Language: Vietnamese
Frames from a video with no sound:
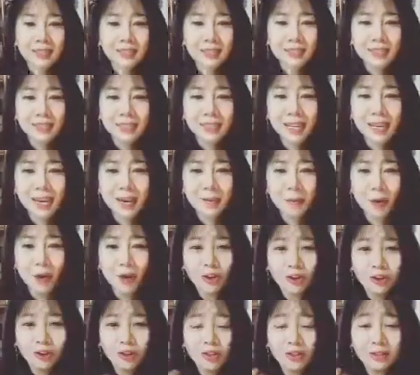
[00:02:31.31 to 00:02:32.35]
cho nên là mọi
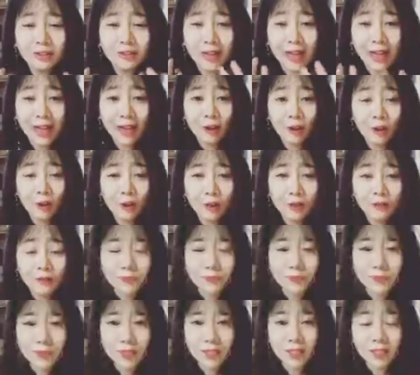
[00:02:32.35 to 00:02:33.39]
người vào
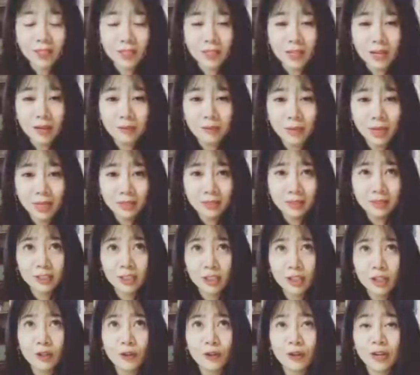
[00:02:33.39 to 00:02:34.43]
ừ, thăm mình
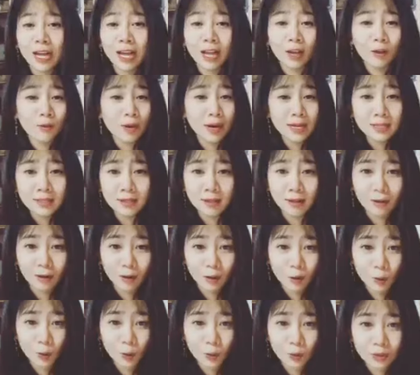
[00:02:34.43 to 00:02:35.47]
nhiều khen quá trời
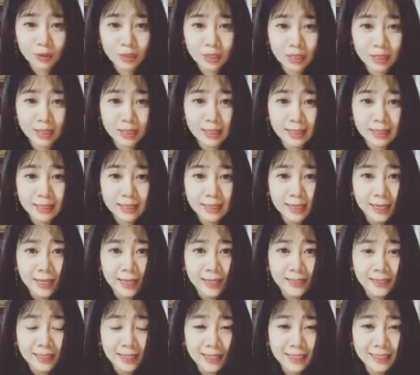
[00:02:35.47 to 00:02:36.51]
luôn thì
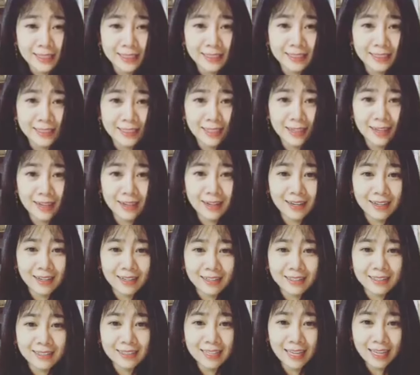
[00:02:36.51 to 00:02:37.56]
thì
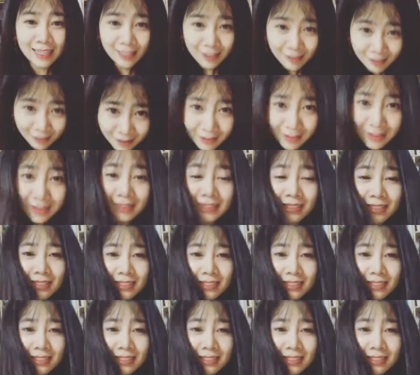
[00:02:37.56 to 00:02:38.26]
uh, dễ thương